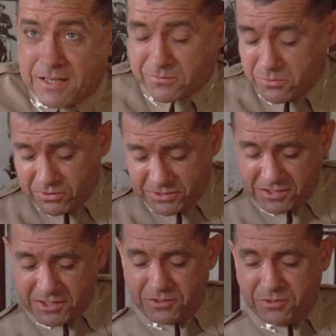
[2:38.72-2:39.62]
And the worst
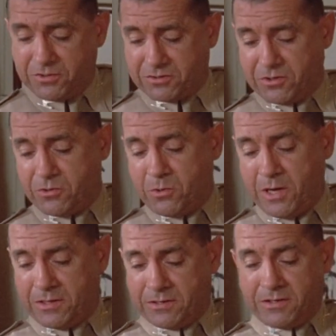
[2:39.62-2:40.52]
thing you can do
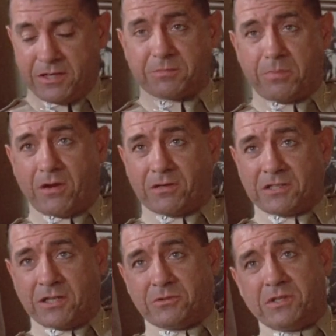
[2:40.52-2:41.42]
in this part of the
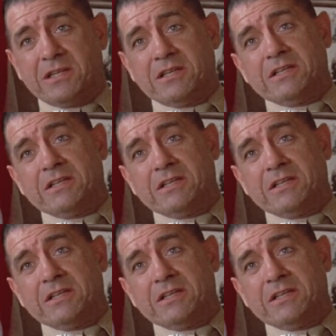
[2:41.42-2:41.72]
country